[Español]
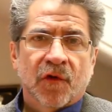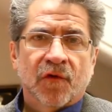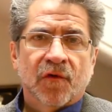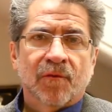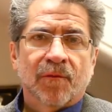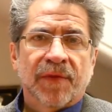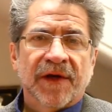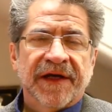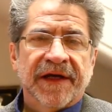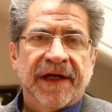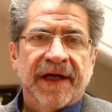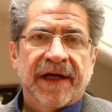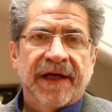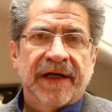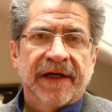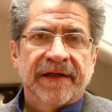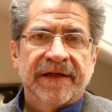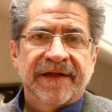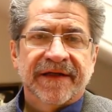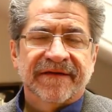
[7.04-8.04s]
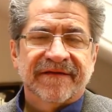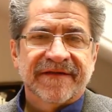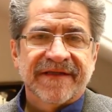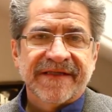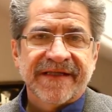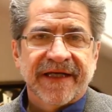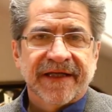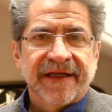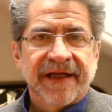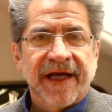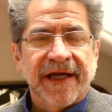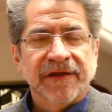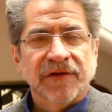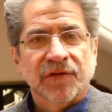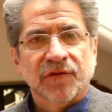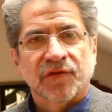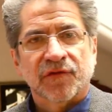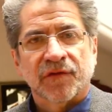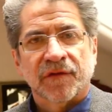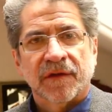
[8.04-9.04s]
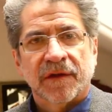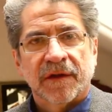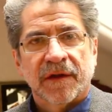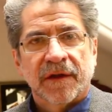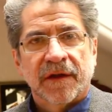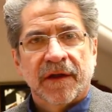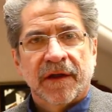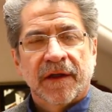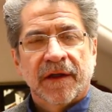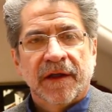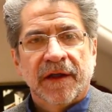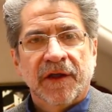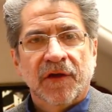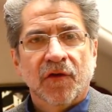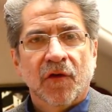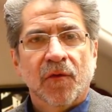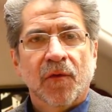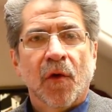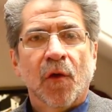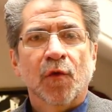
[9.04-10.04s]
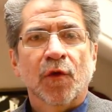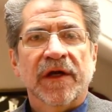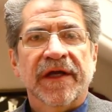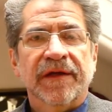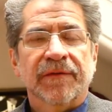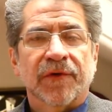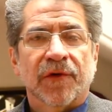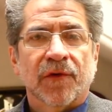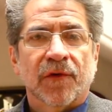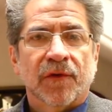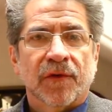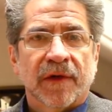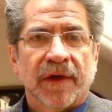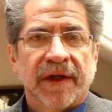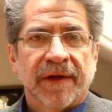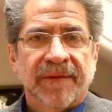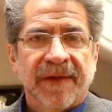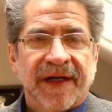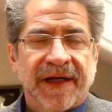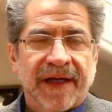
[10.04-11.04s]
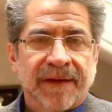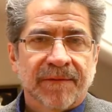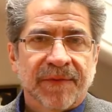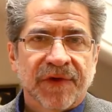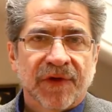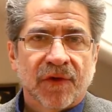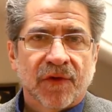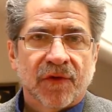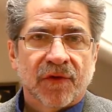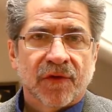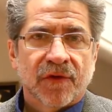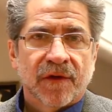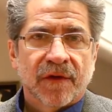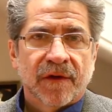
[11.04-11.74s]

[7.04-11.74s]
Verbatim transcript: cumplía 17 años y hubo un libro que me cambió